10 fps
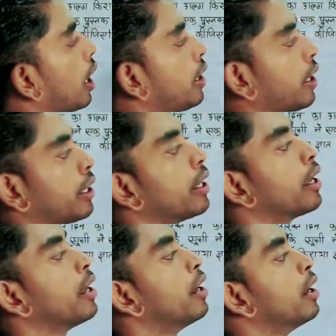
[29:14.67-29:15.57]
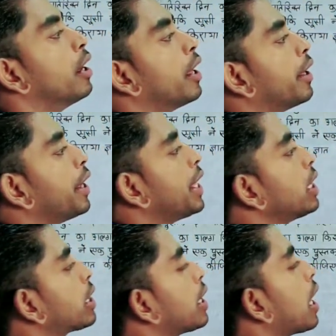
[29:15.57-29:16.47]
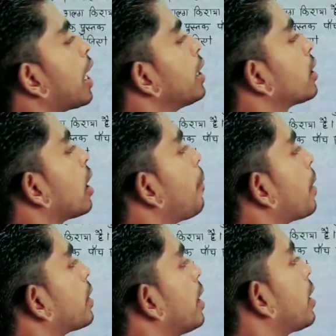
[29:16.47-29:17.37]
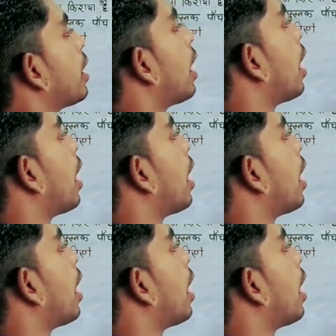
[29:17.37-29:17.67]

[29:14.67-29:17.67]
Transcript: अदा किए नियत किराए तथा प्रत्येक